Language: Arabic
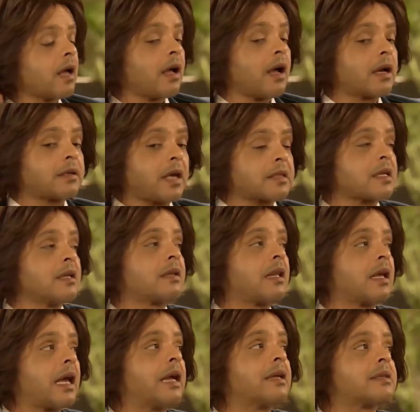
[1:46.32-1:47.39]
تاخرت
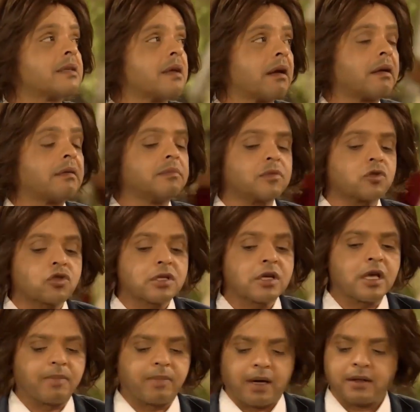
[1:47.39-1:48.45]
حصلت لي كارثه ايه اللي حصل
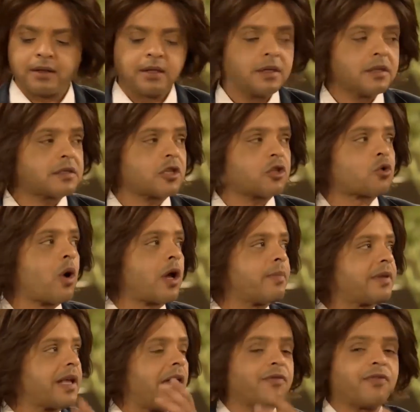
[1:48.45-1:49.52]
مصيبه
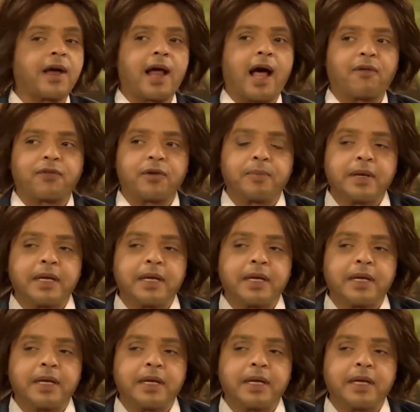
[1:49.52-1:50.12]
السشوار بتاعي فرقع في